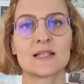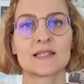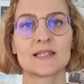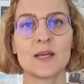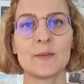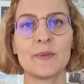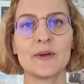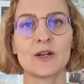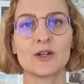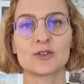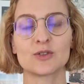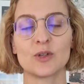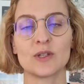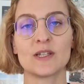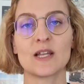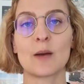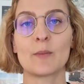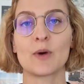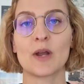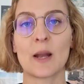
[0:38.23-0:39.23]
Se però
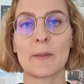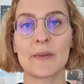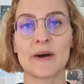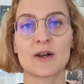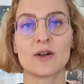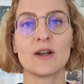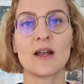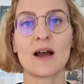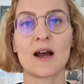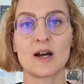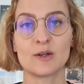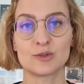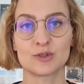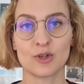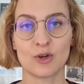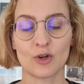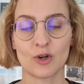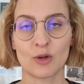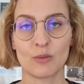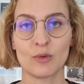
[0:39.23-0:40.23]
togliamo la parola
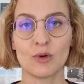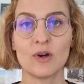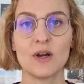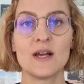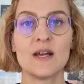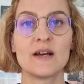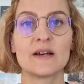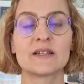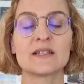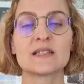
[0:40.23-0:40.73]
autonomo,